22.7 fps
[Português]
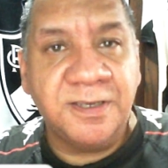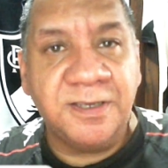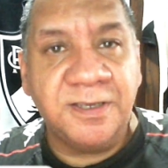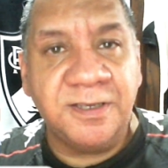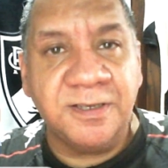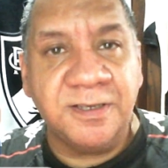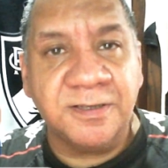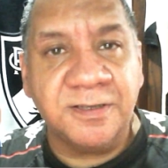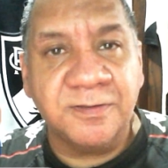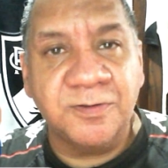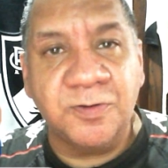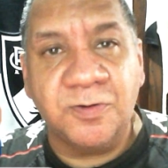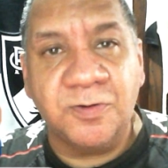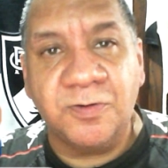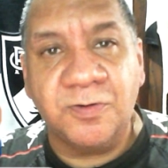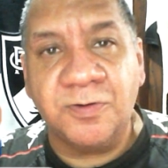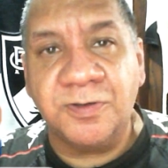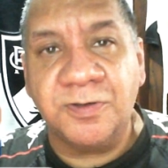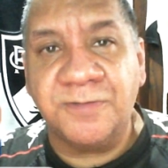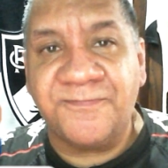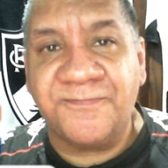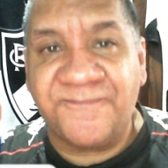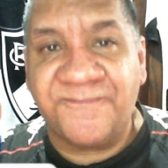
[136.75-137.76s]
E
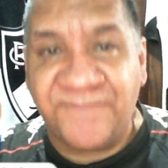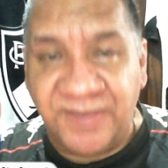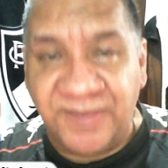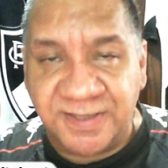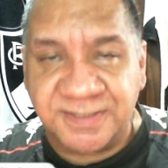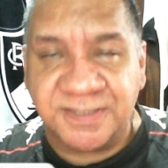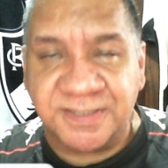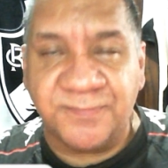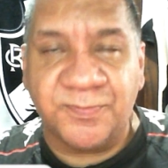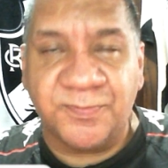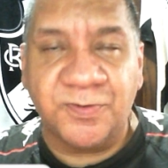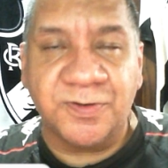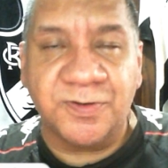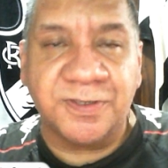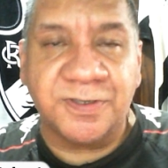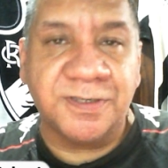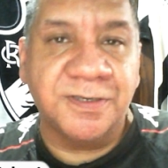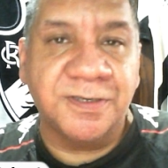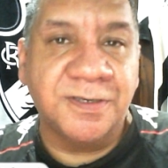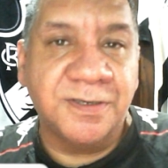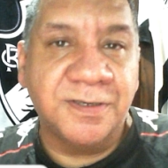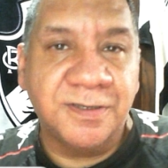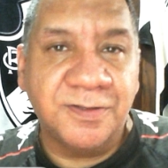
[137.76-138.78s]
no
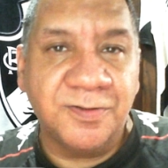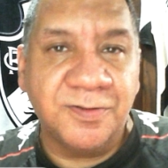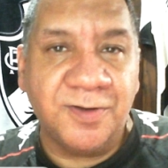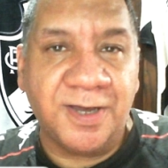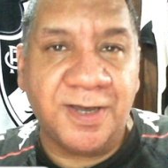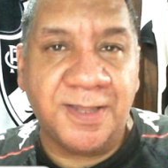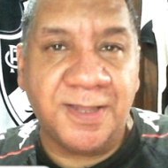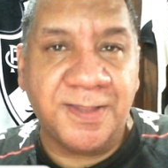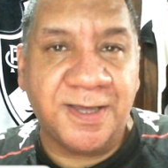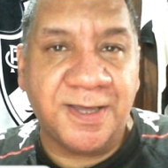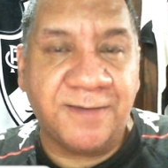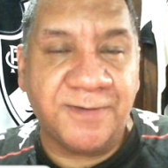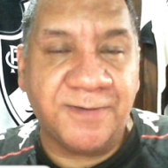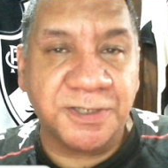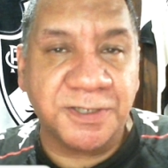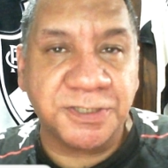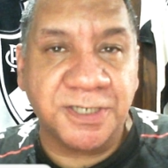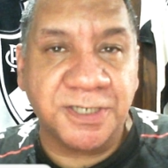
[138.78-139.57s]
Facebook, no radar